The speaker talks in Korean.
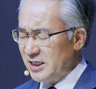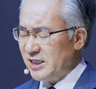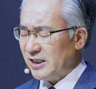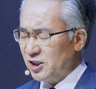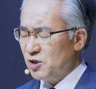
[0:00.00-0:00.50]
이
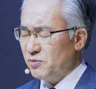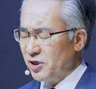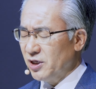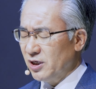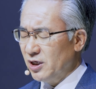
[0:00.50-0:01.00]
시간
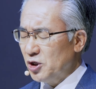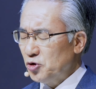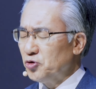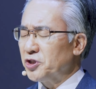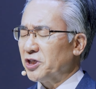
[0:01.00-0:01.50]
특별히
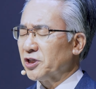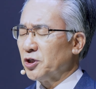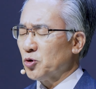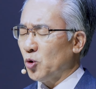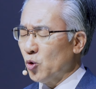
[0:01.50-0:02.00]
육체적인